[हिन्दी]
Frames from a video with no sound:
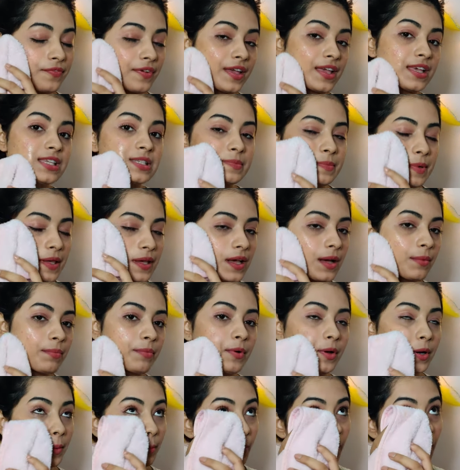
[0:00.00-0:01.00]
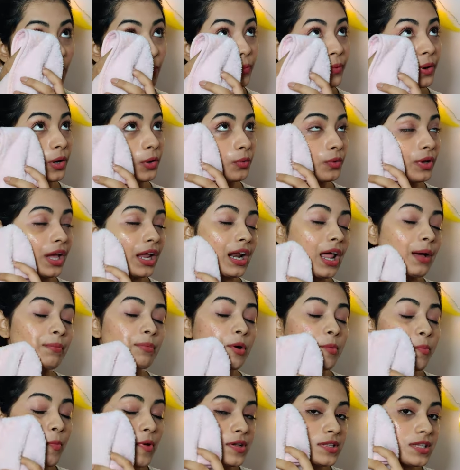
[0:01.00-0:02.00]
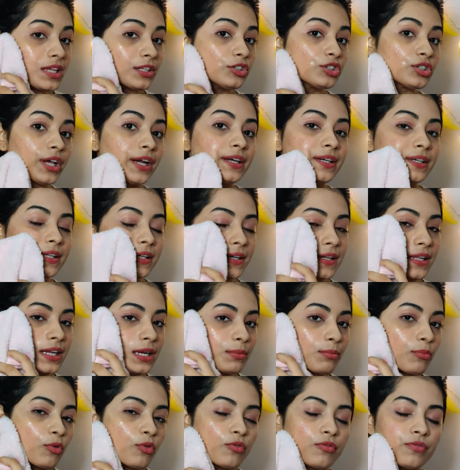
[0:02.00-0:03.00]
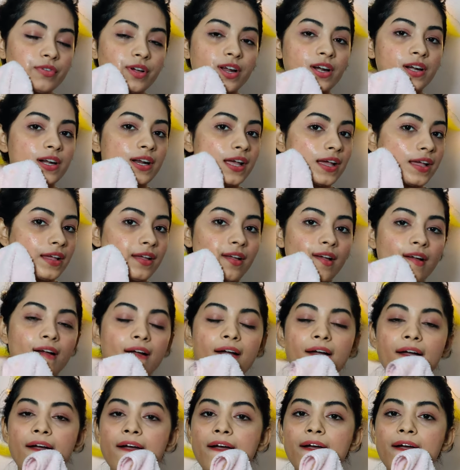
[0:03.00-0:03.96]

फेस मेकअप को रिमूव करूँगी एंड आपको बहुत ज़्यादा जेंटली रिमूव करना है